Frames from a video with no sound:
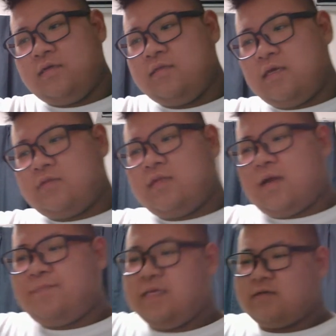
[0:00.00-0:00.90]
あとなん
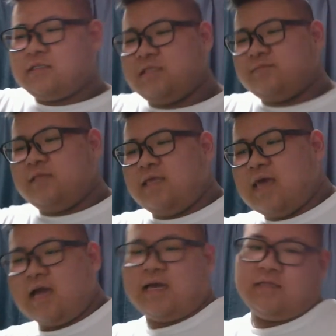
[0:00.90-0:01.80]
かピクシブで
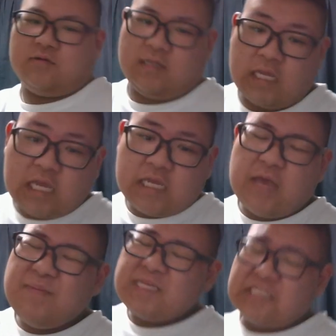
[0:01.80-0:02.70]
なんかとかね。い
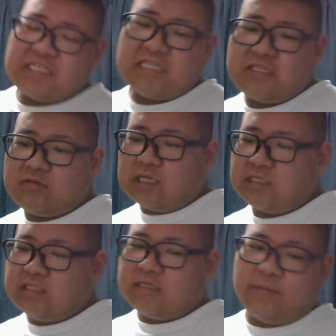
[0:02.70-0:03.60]
や、ミシーの写
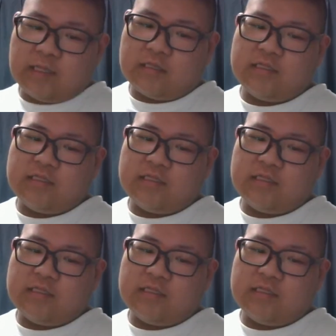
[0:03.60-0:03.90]
真邪魔だって、